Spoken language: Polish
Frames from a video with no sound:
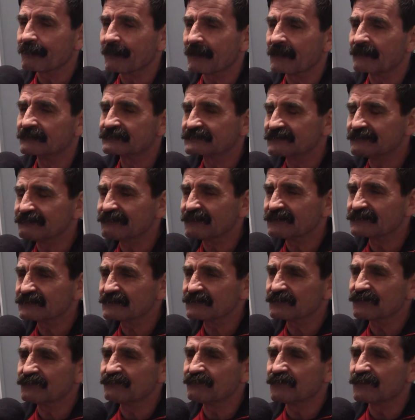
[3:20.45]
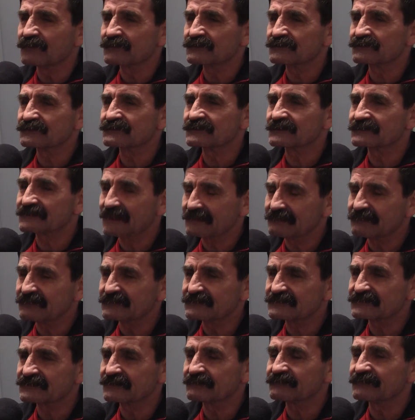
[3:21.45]
sympatyków boksu, że damy z
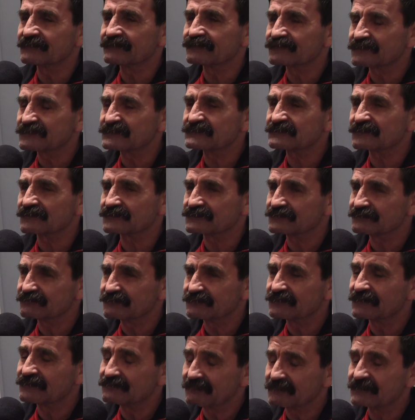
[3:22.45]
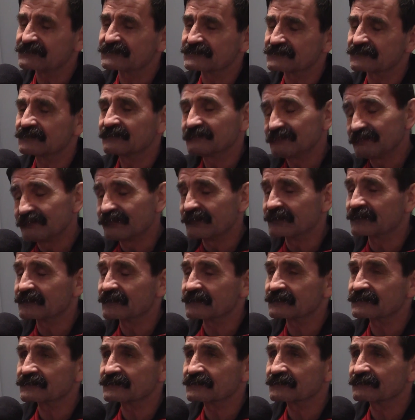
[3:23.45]
ciebie wszystko, żeby ten mecz wygrać
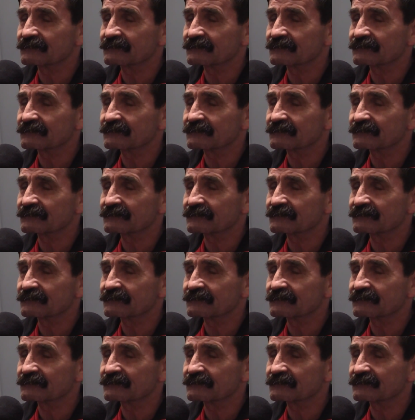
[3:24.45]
